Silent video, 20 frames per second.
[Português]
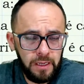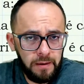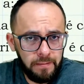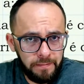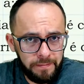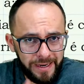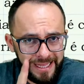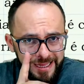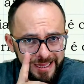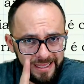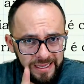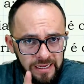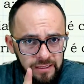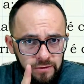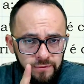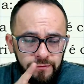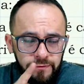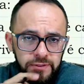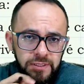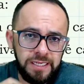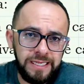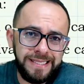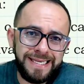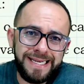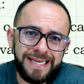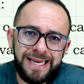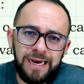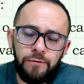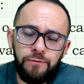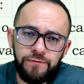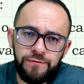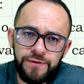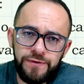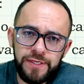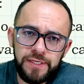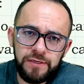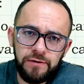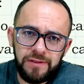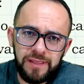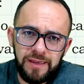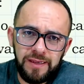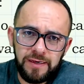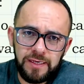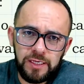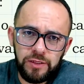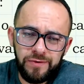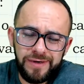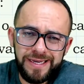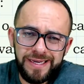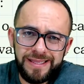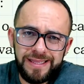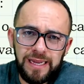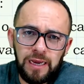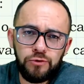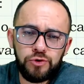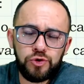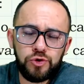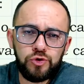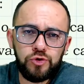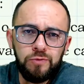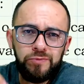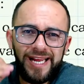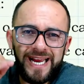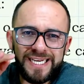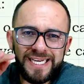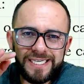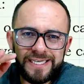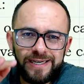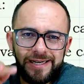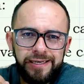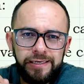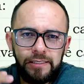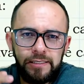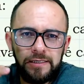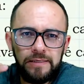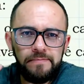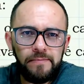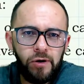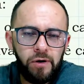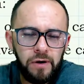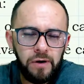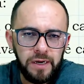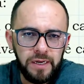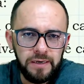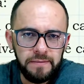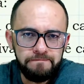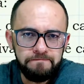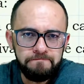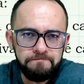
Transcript: Para tanto, eu vou te indicar um vídeo que eu tenho aqui no canal sobre as leis de Morgan.